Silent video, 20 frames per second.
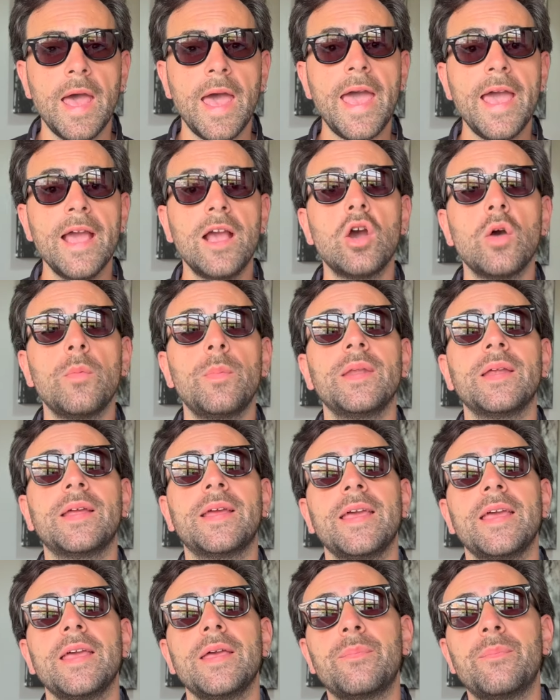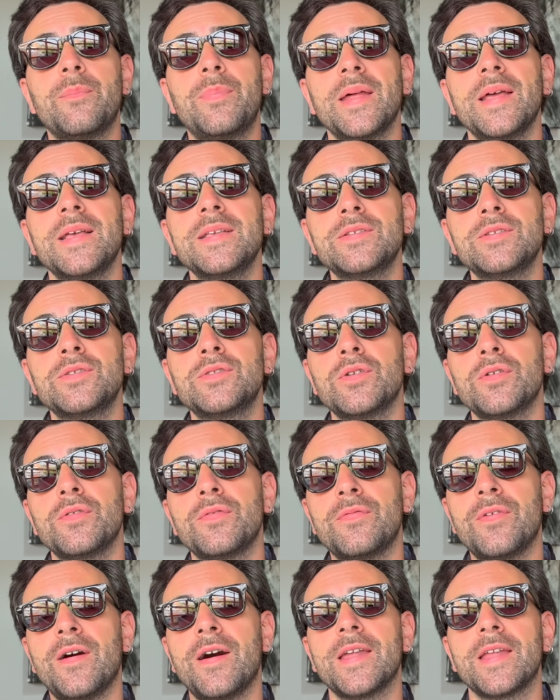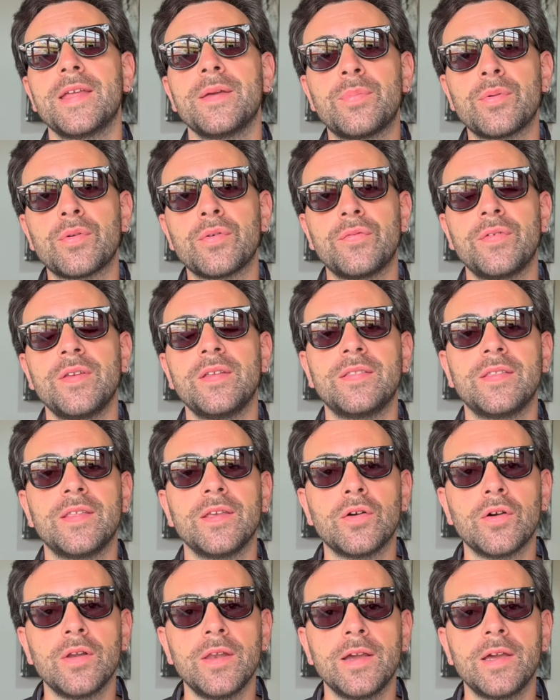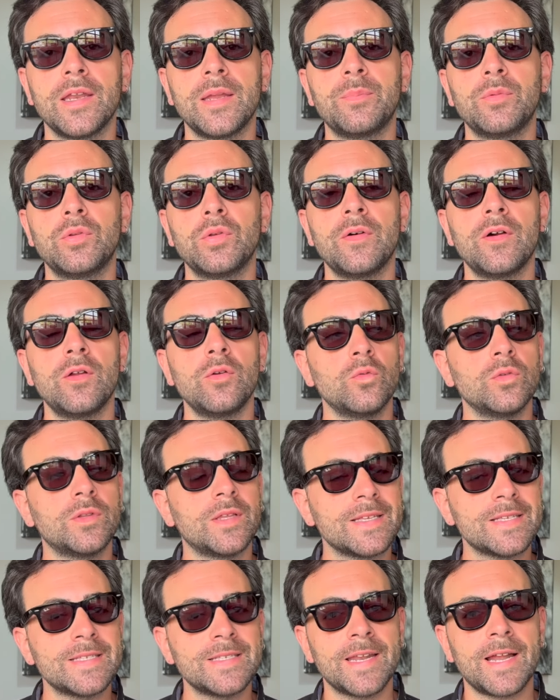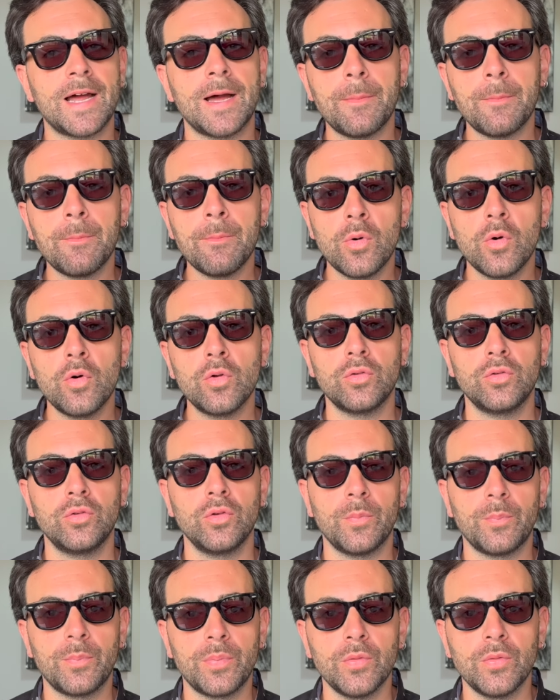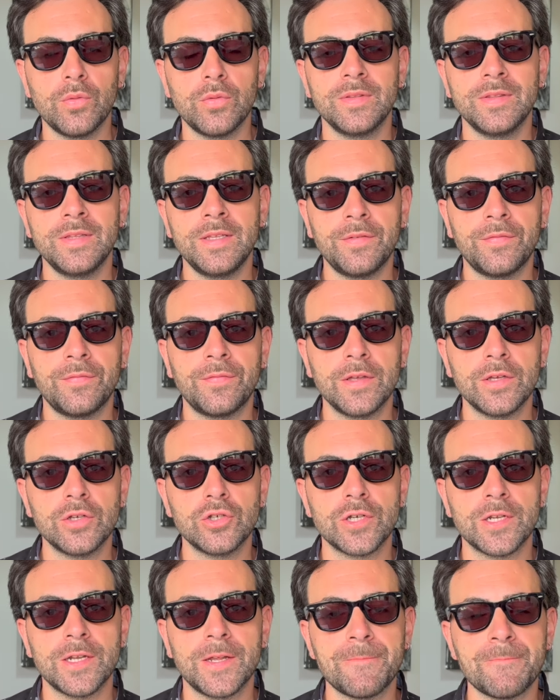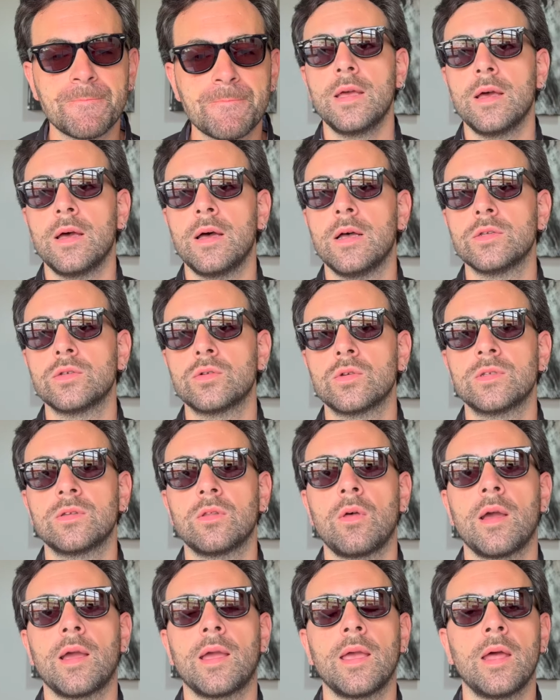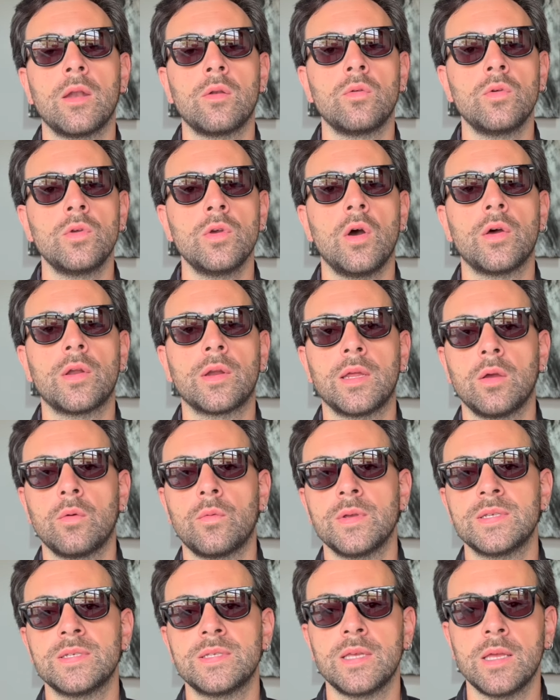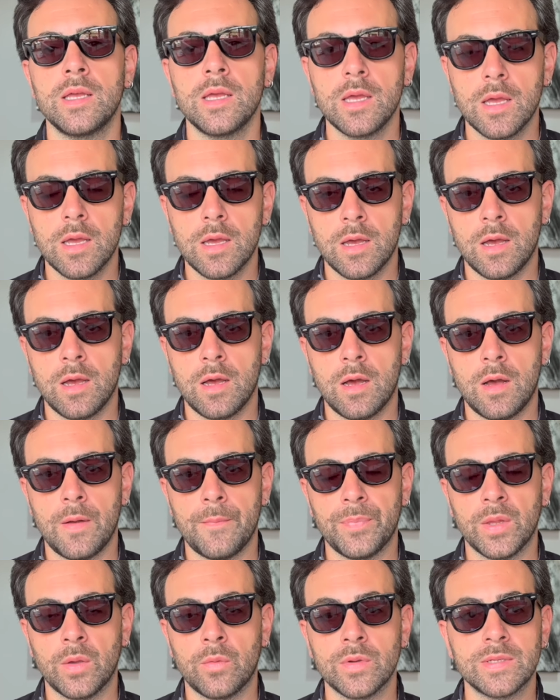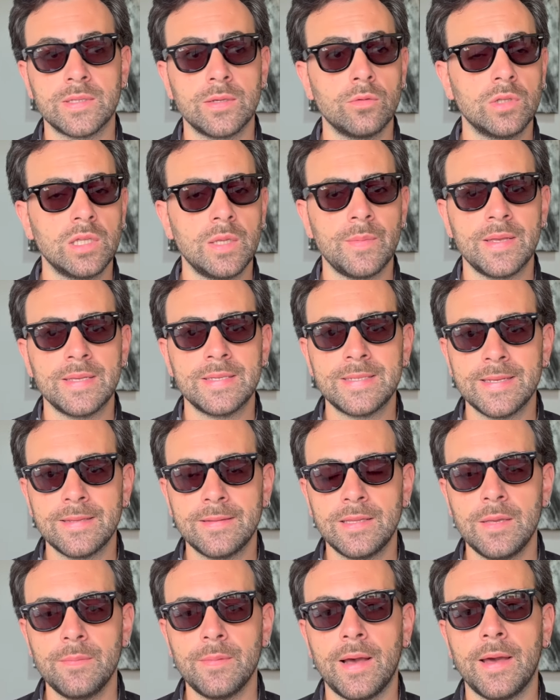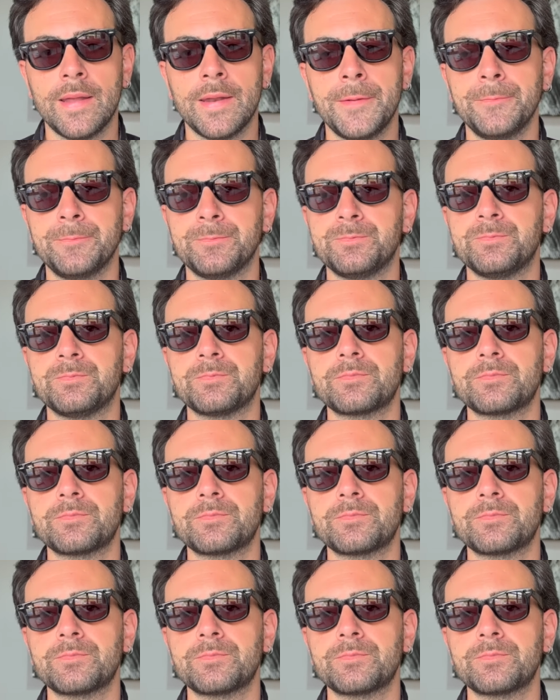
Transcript: Ecco perché presto fare profitti con le criptovalute sarà molto più difficile. Uh, sono stato anche a New York in, questi, uh, in queste ultime settimane